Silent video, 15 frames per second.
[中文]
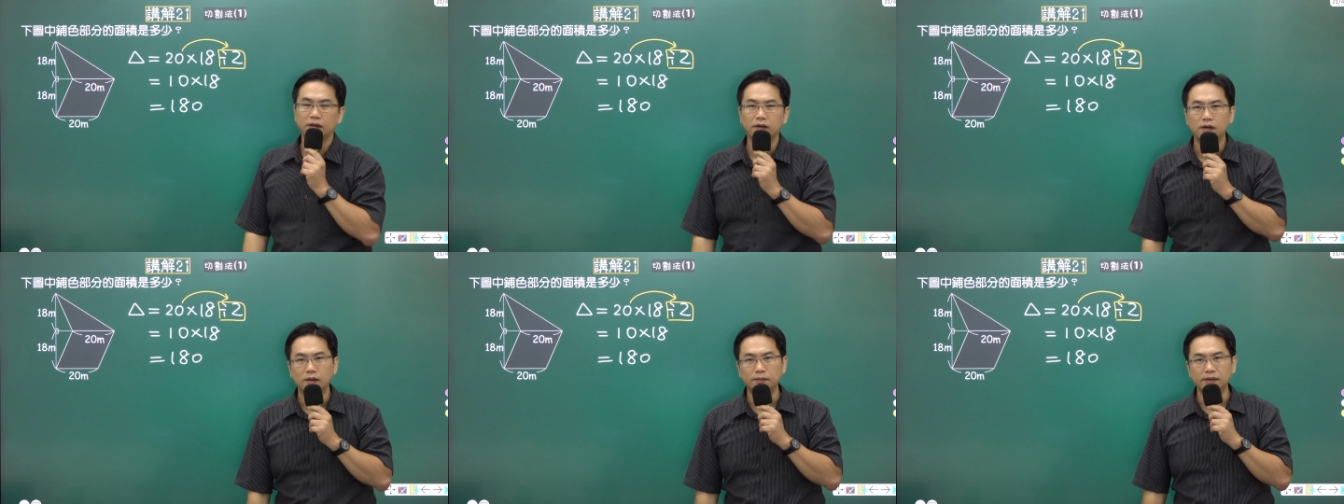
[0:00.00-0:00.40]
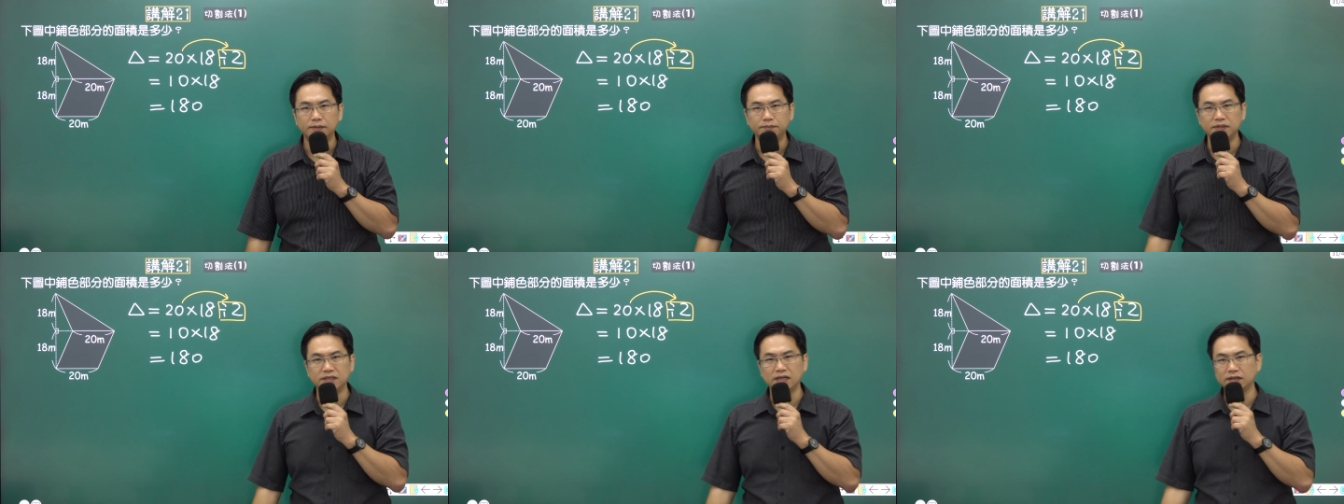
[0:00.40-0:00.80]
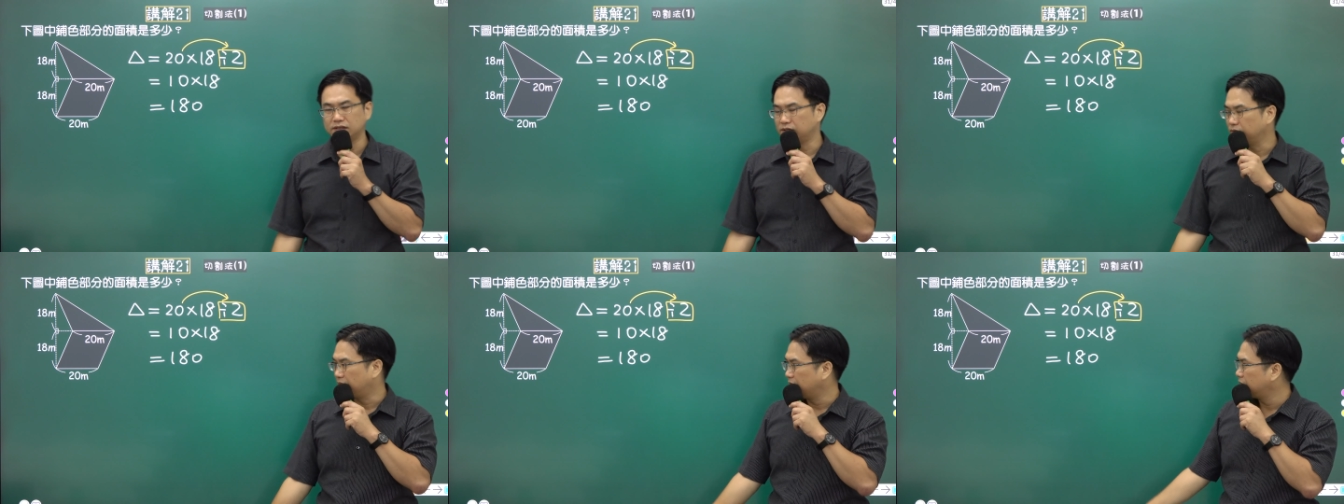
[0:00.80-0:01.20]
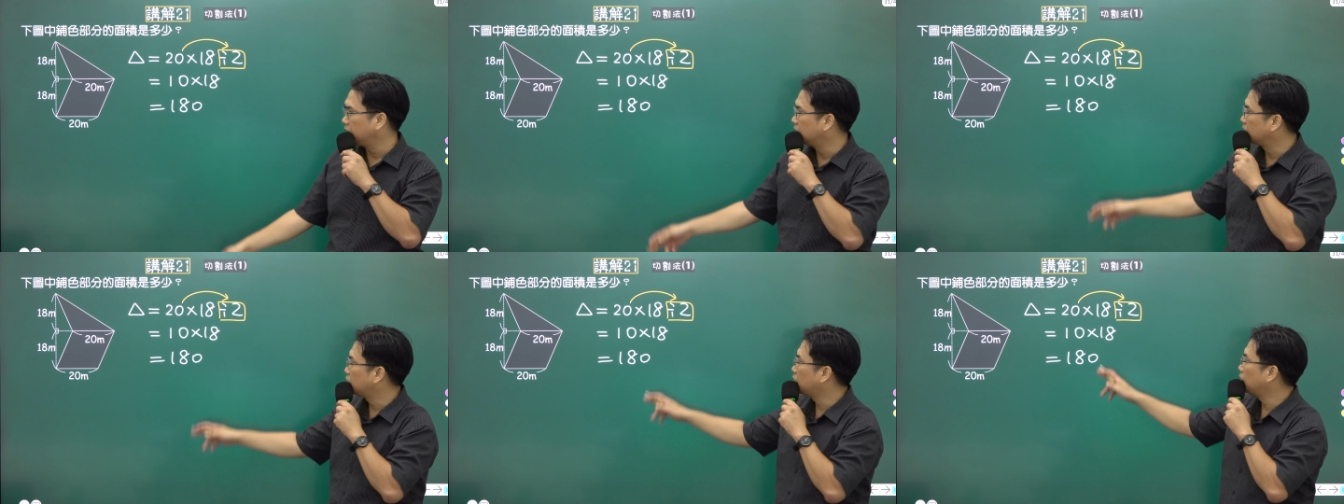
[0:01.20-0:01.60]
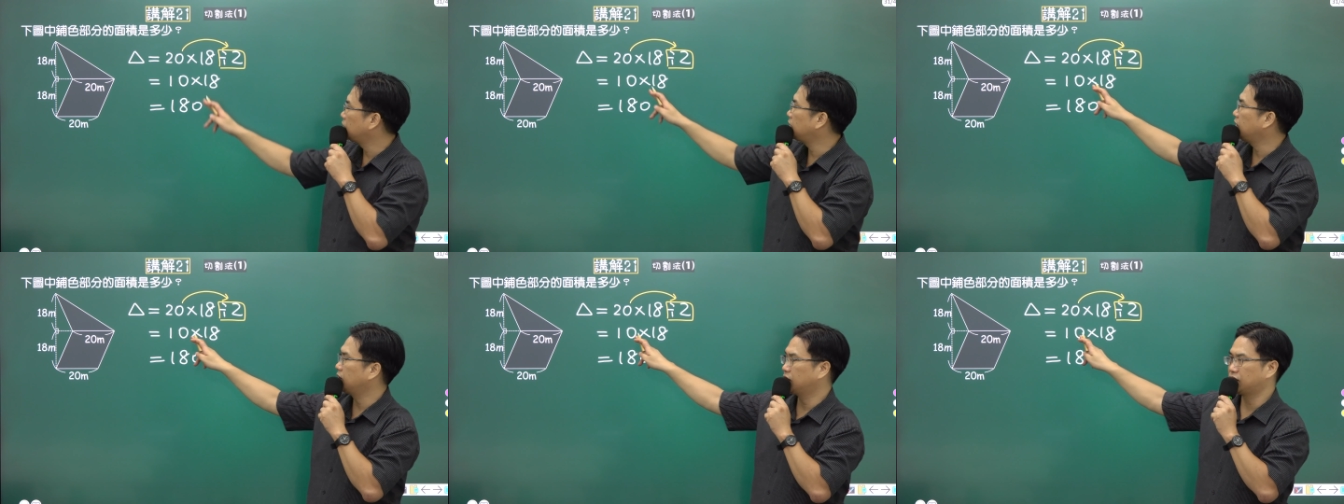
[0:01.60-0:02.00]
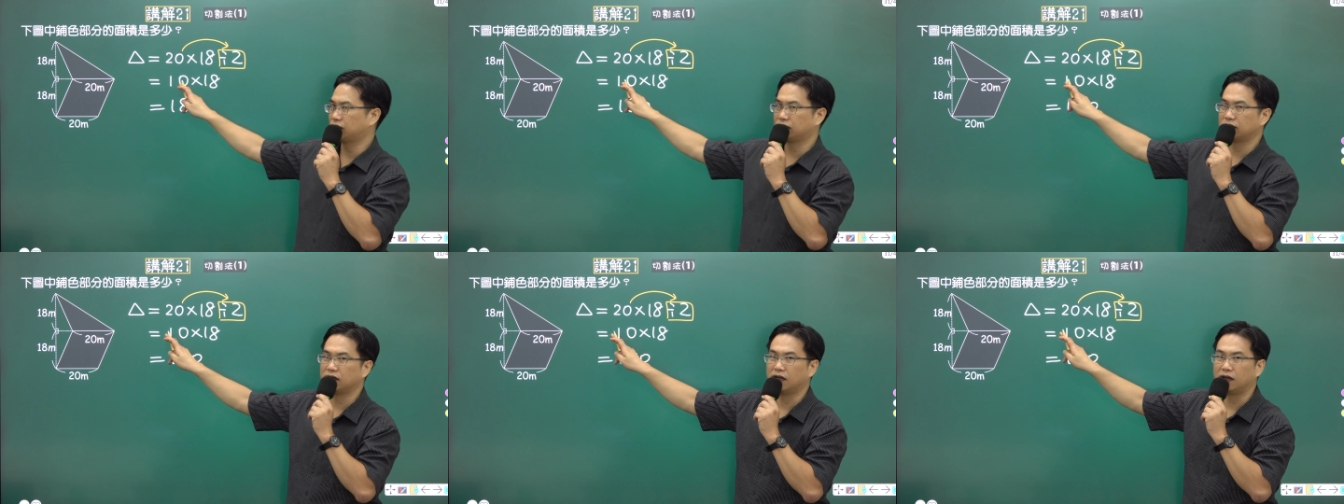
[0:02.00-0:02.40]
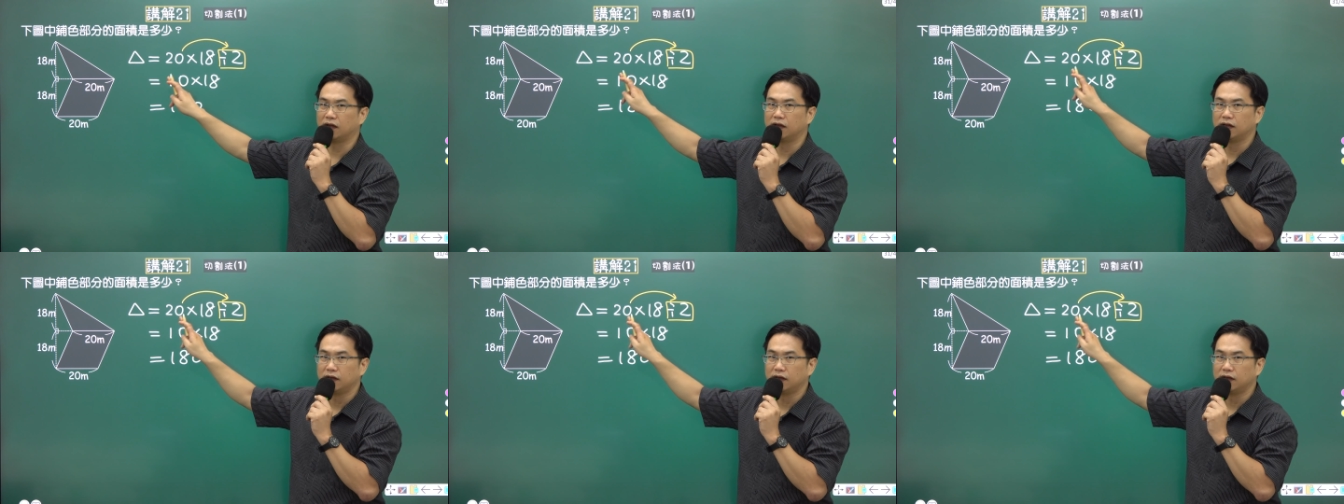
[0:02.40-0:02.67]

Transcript: 我们比较喜欢有出现10哈，